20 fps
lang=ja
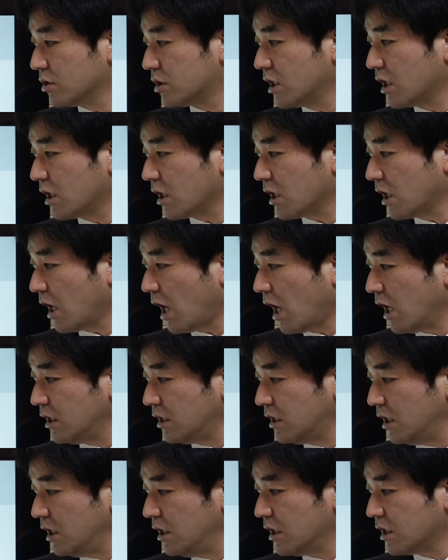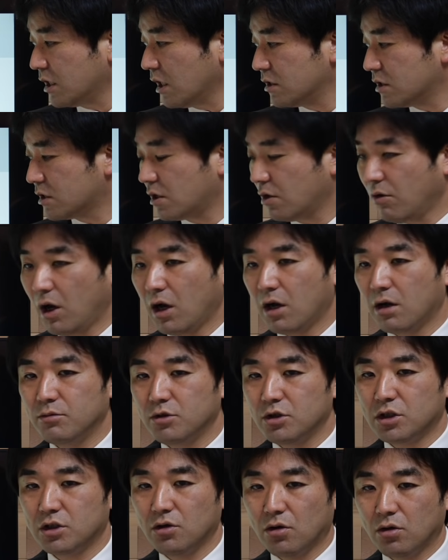資なんかが IT に関しては
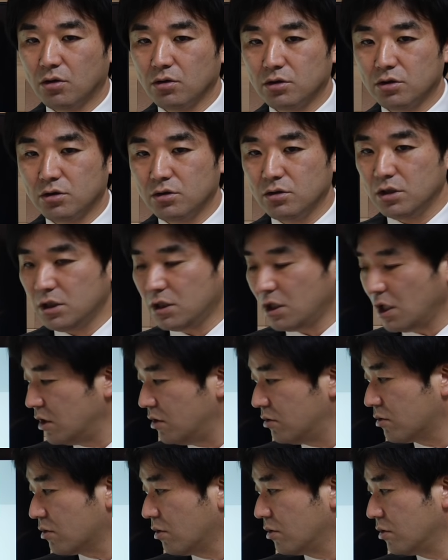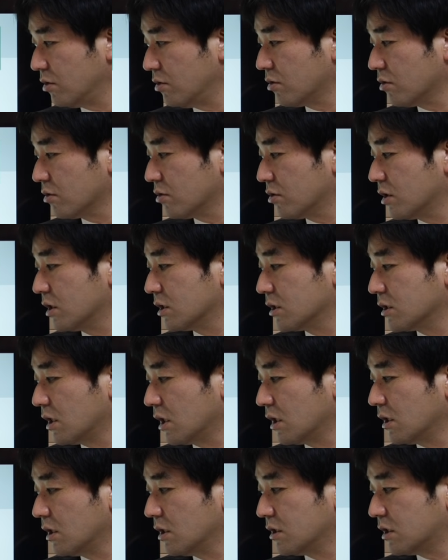むしろ続いているということでです
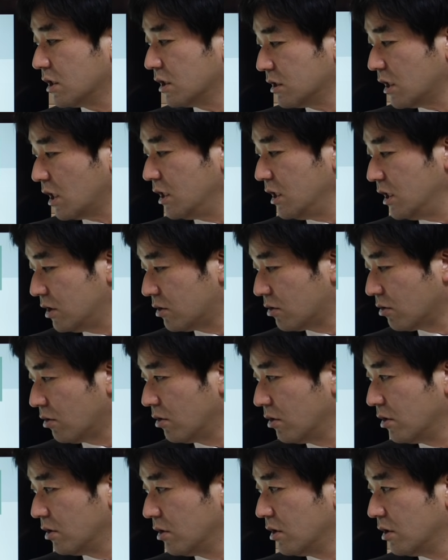ね、全然いいと。